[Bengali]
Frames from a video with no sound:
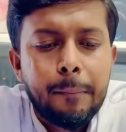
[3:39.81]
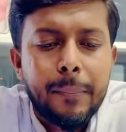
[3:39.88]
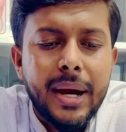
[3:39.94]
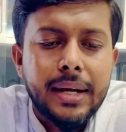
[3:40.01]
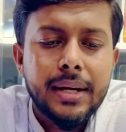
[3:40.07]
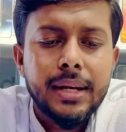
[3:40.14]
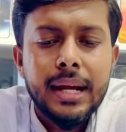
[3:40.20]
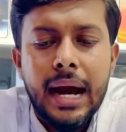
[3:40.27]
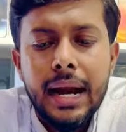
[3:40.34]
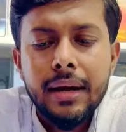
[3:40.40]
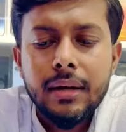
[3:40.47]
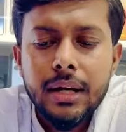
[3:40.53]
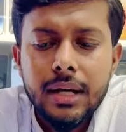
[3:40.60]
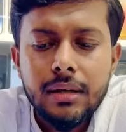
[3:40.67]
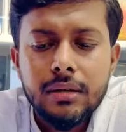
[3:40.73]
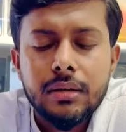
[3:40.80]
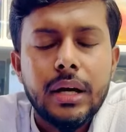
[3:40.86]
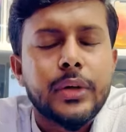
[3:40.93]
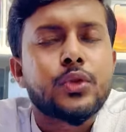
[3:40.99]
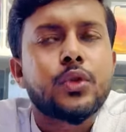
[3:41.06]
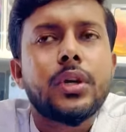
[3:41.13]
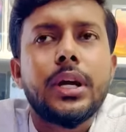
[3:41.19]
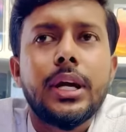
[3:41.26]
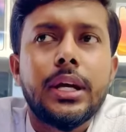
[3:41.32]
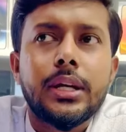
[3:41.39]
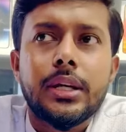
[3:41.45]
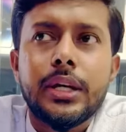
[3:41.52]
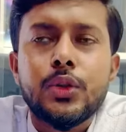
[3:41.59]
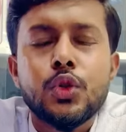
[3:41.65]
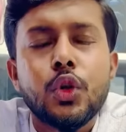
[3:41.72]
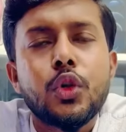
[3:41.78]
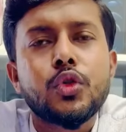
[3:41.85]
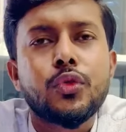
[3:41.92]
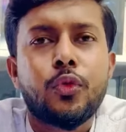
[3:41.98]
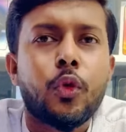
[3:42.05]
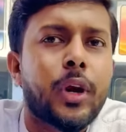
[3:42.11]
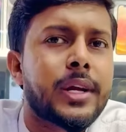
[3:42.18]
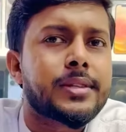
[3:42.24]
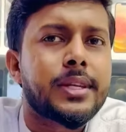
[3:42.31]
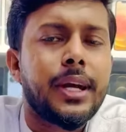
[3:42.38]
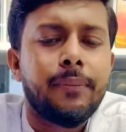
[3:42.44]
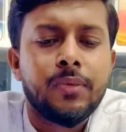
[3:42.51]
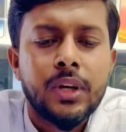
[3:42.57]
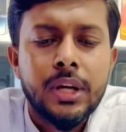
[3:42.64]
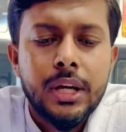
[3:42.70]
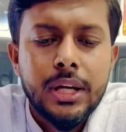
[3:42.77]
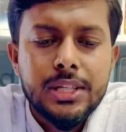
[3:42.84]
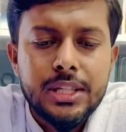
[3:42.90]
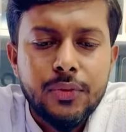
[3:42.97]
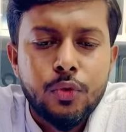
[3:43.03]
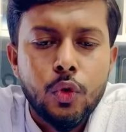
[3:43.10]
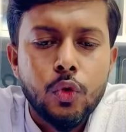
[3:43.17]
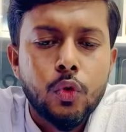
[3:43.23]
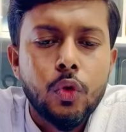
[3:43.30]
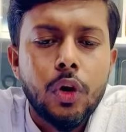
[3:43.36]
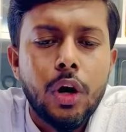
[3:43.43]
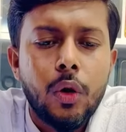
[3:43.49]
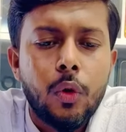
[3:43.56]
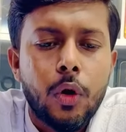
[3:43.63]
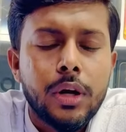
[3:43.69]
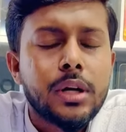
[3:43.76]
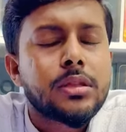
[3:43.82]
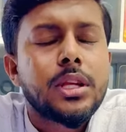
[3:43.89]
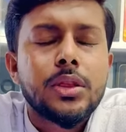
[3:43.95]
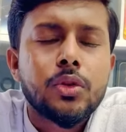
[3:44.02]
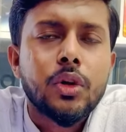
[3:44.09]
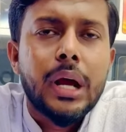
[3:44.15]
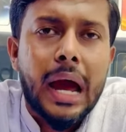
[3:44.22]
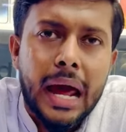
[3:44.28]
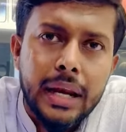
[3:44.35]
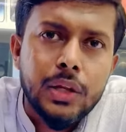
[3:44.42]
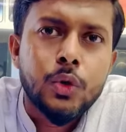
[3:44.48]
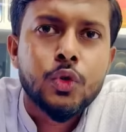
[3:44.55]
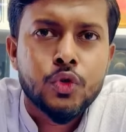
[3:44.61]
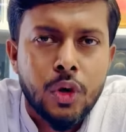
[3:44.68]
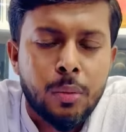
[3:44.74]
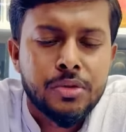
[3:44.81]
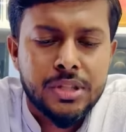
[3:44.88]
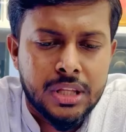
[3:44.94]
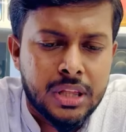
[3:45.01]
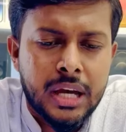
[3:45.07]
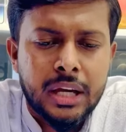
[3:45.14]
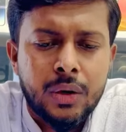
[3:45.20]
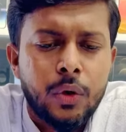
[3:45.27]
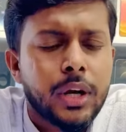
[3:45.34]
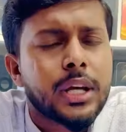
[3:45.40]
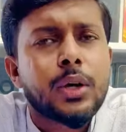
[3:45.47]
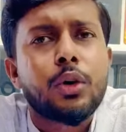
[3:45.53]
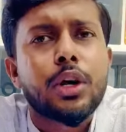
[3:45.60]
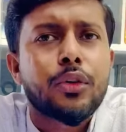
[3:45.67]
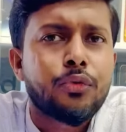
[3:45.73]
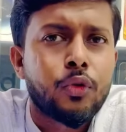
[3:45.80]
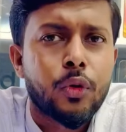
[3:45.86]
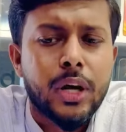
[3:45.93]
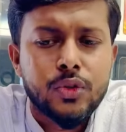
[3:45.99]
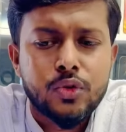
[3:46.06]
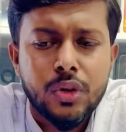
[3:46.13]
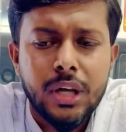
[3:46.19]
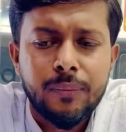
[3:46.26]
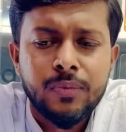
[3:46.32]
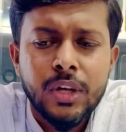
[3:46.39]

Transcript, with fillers: ব্যাটারি হান্ড্রেড আসলে কিছু কিছু ফোন আছে যে ফোনগুলো অনেক দিন ধরে আনইউজ অবস্থাতে থাকে অনেকে অনেক ফোন আসলে